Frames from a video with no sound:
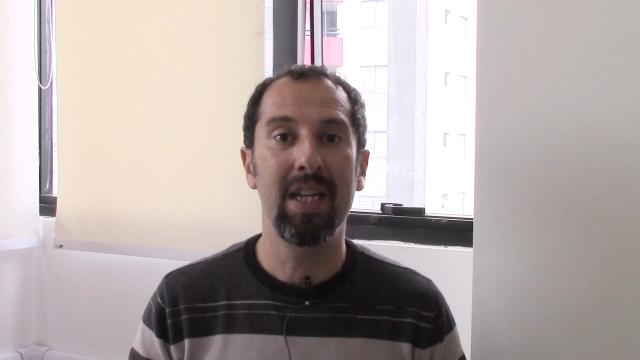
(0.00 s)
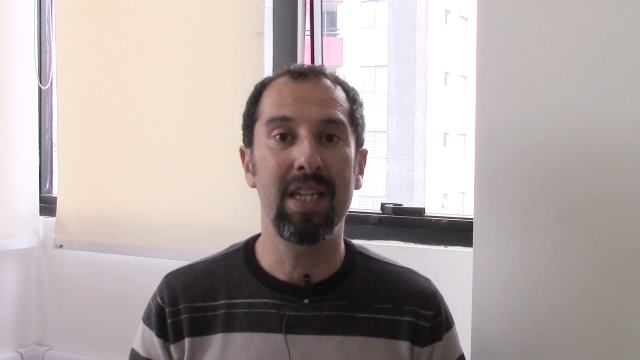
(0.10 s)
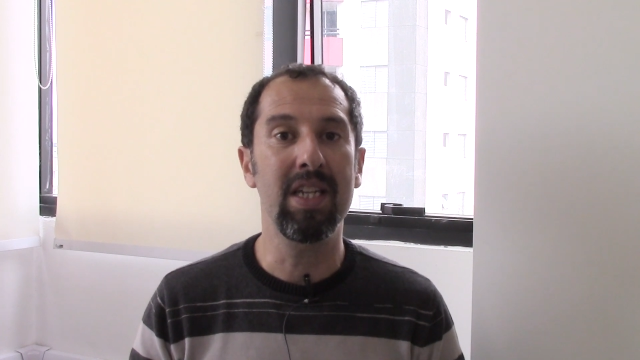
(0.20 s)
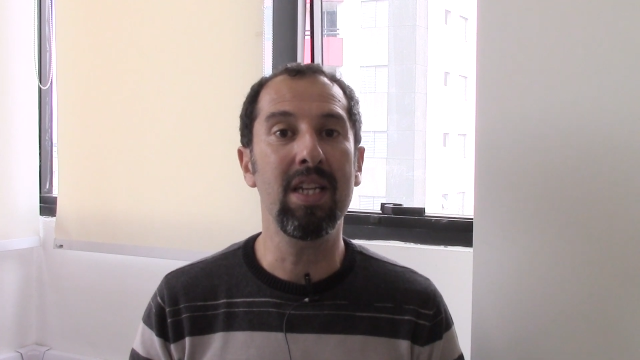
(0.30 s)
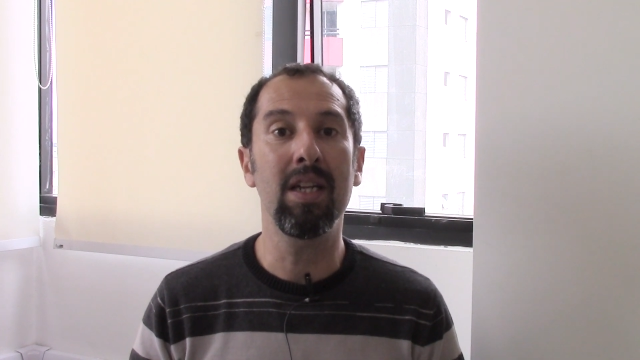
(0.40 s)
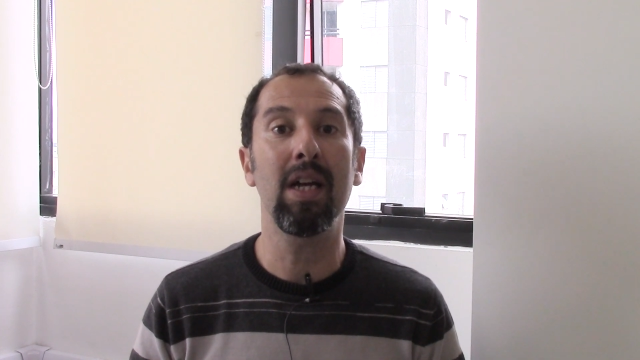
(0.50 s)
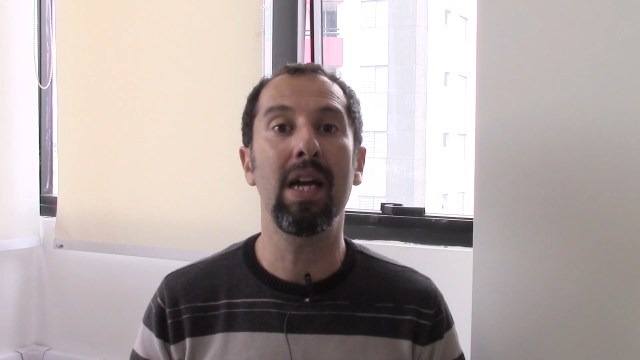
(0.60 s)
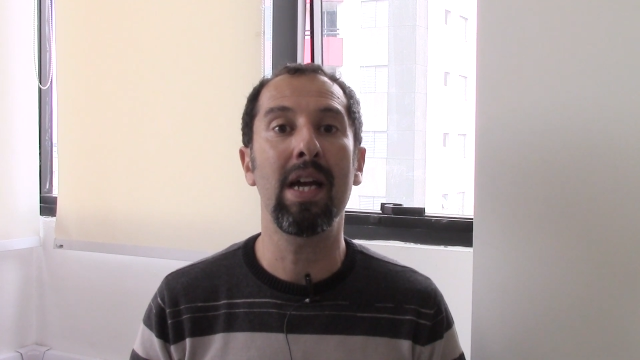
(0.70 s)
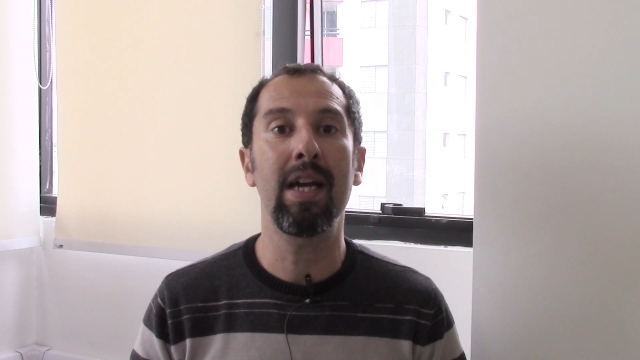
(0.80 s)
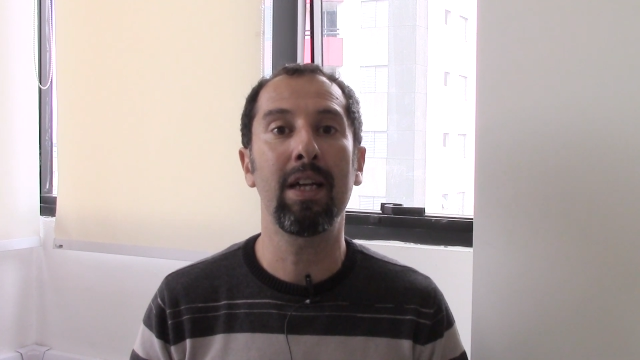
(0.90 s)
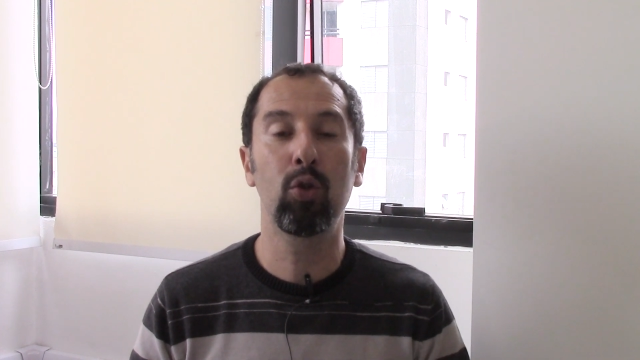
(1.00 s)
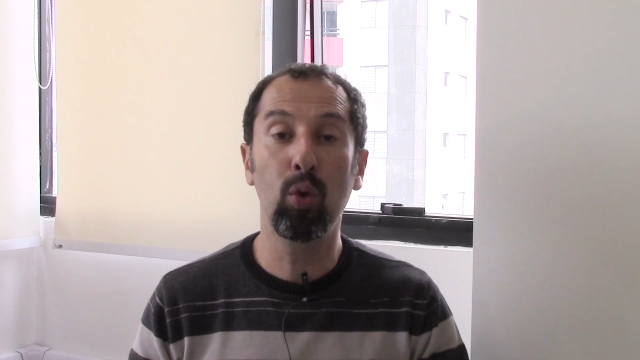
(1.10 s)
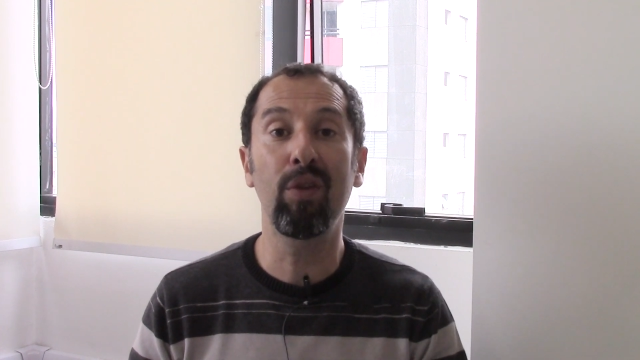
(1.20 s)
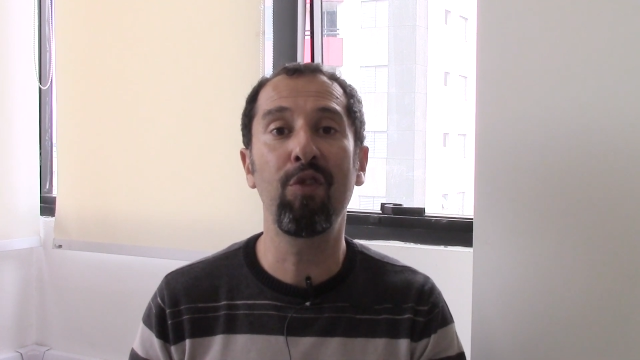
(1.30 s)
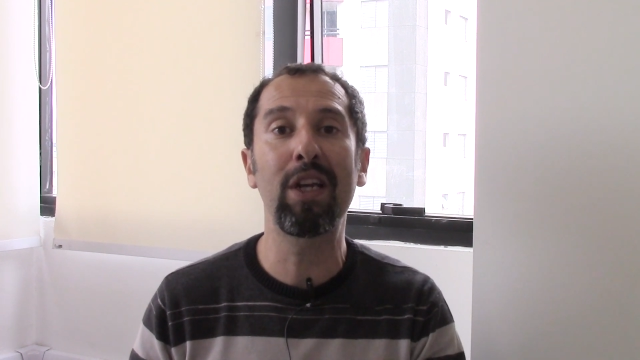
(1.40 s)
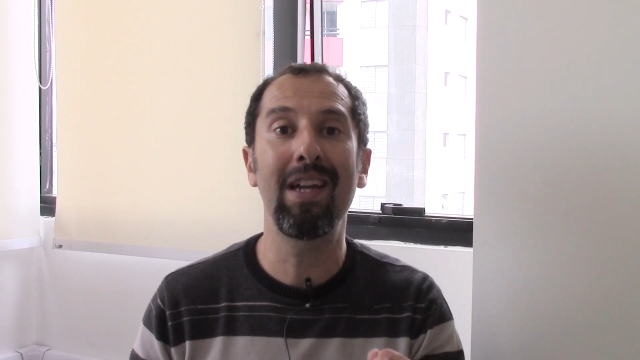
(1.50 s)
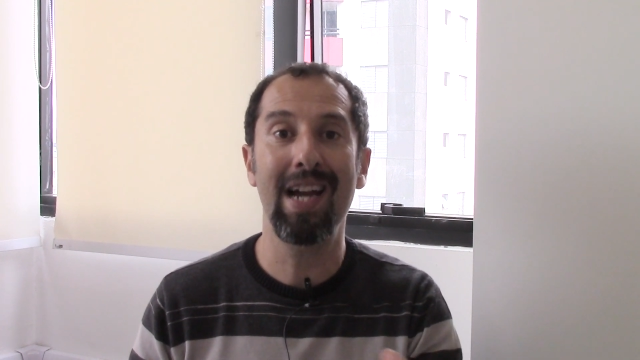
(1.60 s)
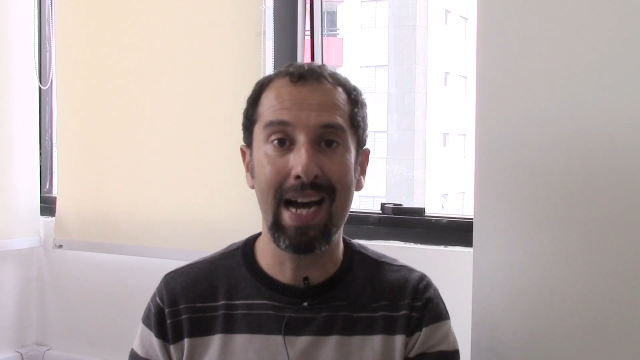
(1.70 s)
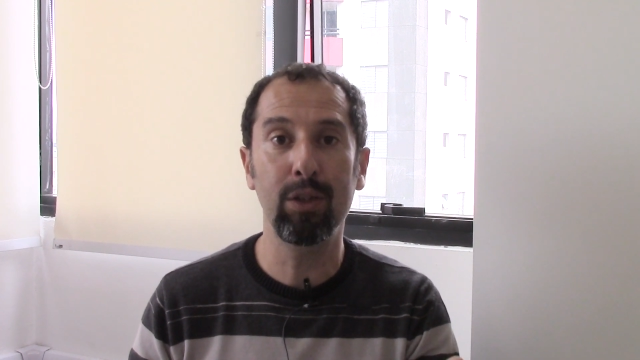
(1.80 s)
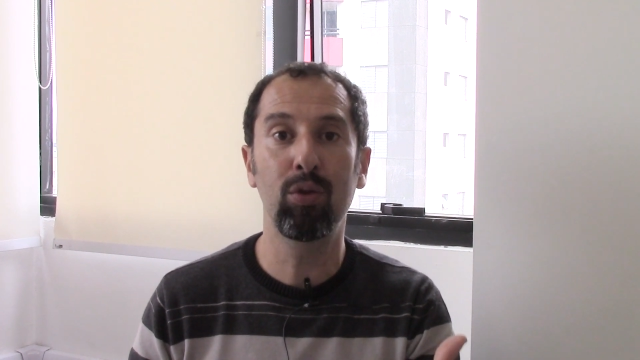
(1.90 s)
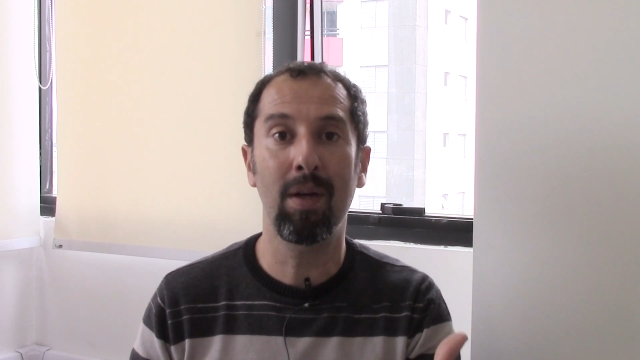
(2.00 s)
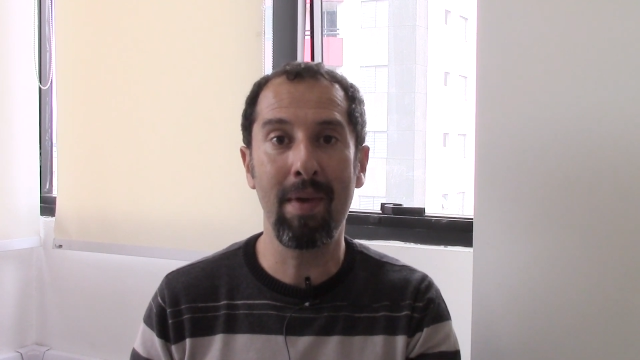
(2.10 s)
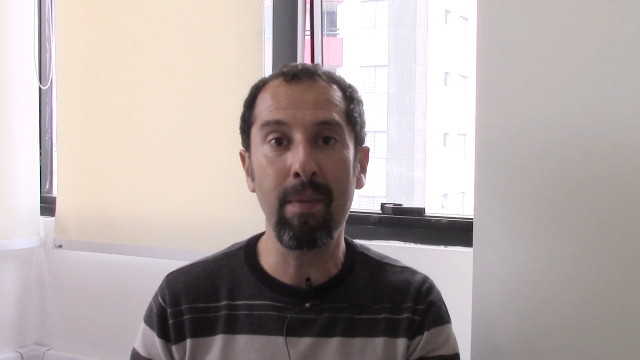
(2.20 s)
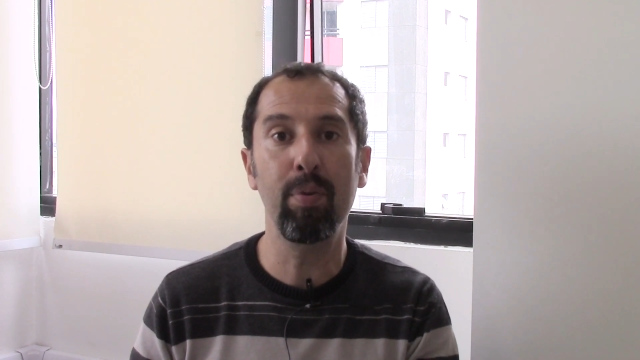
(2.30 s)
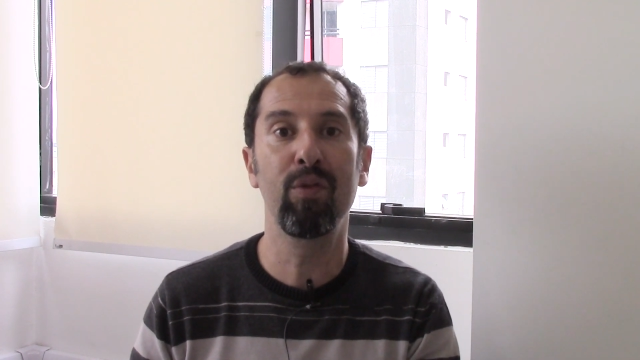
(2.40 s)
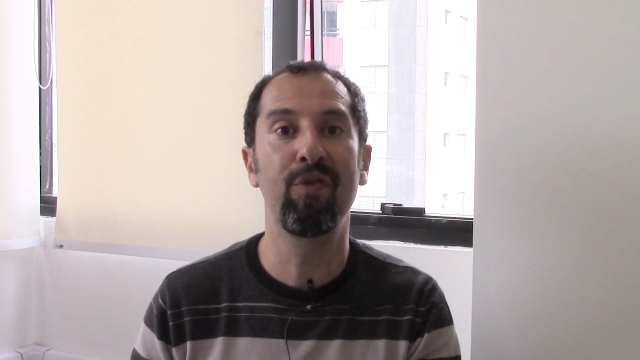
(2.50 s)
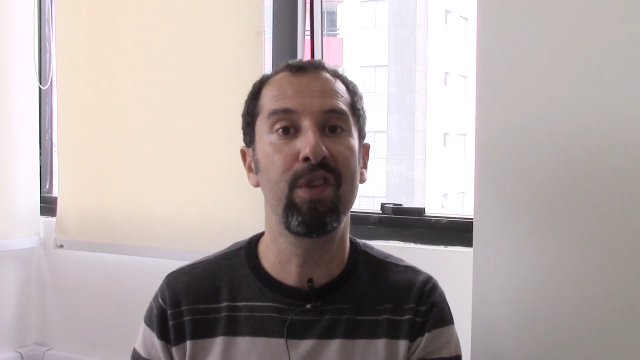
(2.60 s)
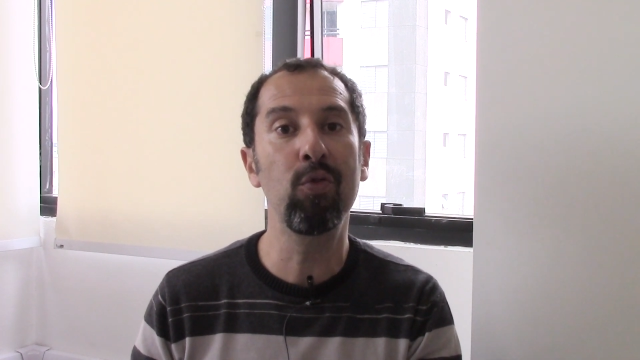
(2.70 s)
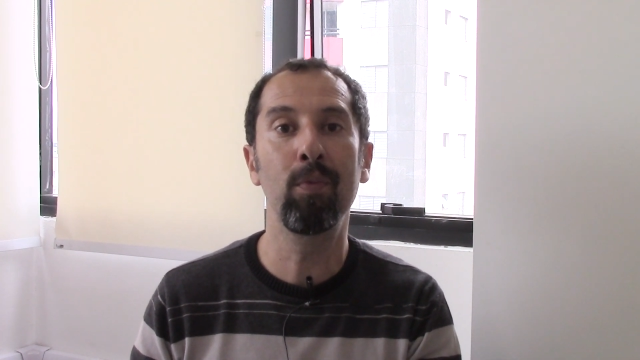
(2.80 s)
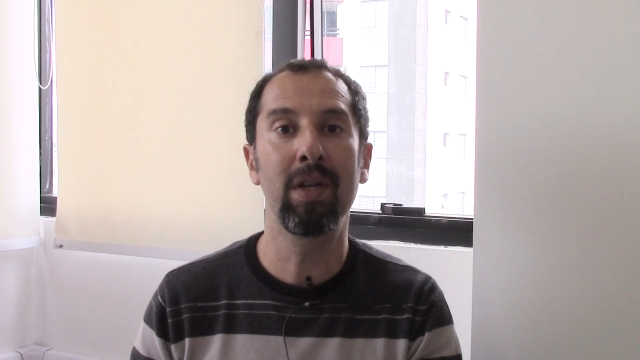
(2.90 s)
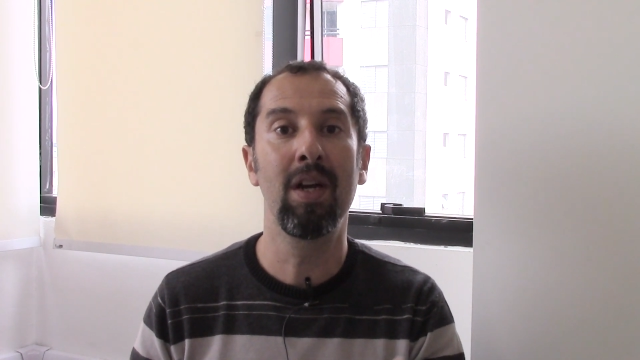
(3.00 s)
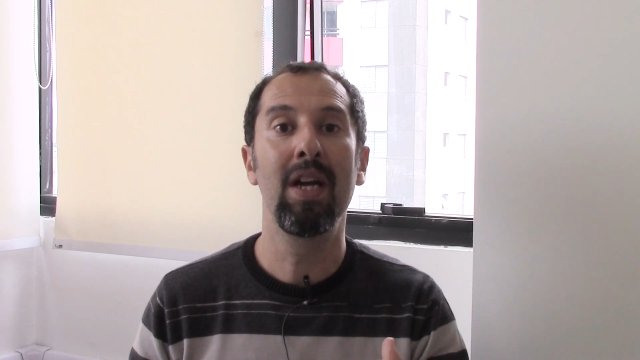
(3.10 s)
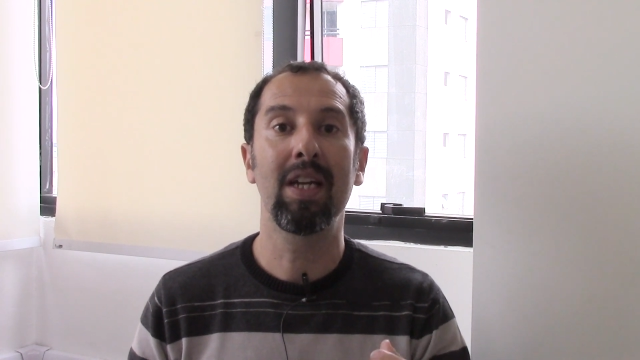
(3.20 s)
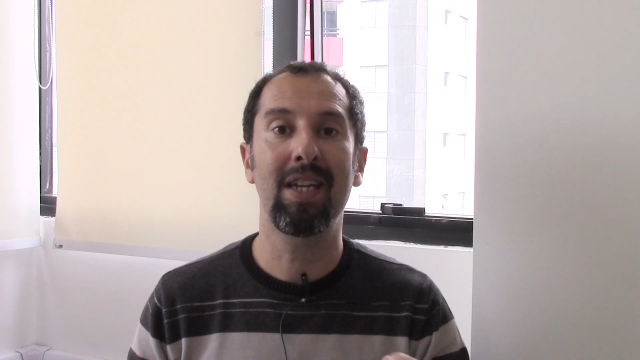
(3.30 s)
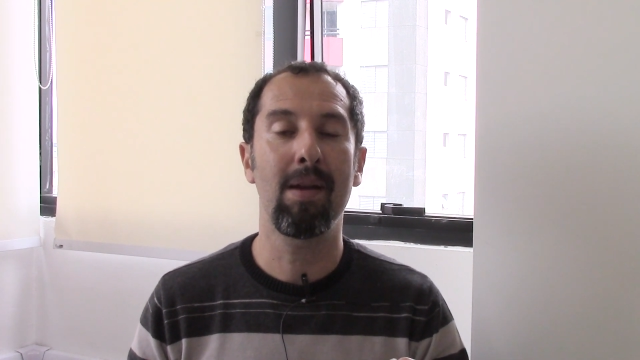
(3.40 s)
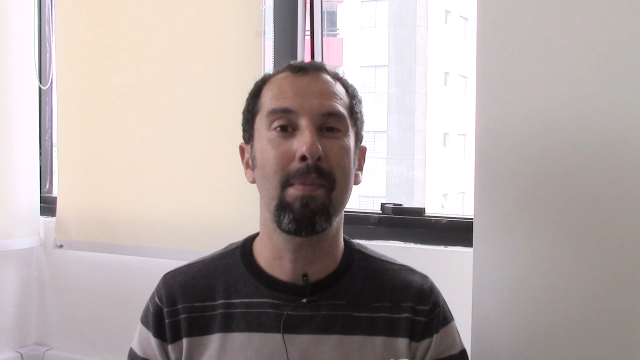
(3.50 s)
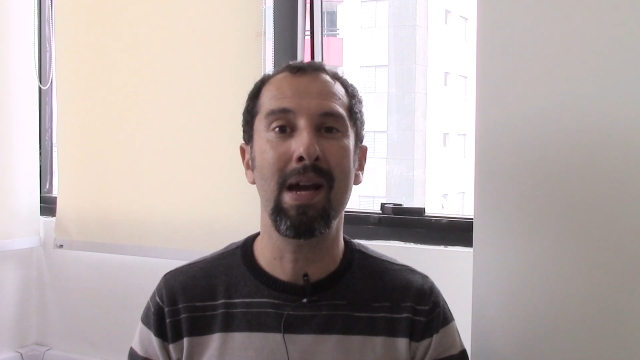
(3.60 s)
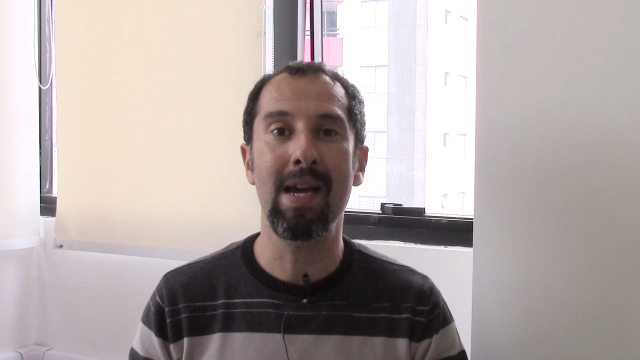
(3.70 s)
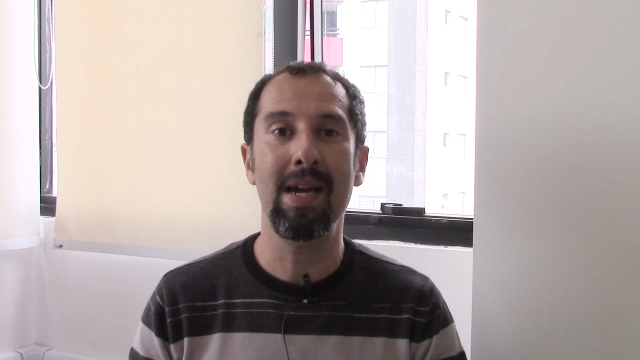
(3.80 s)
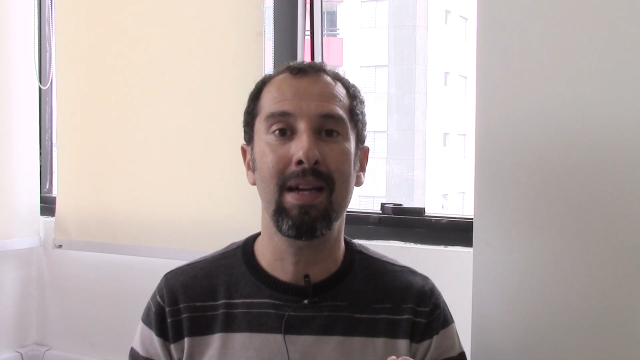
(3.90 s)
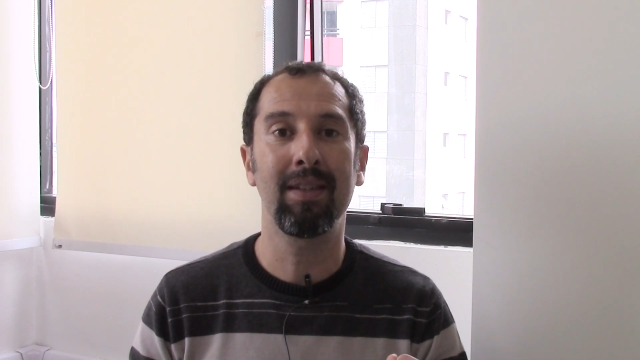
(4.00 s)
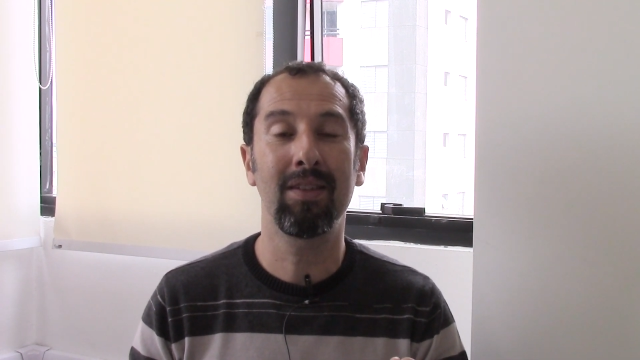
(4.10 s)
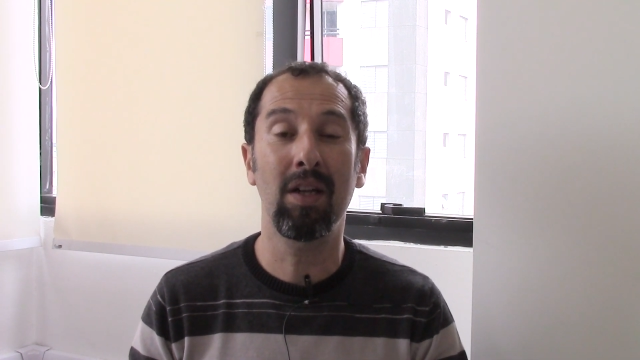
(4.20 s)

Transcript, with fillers: e é, tudo que foi criado também para o filme, que é,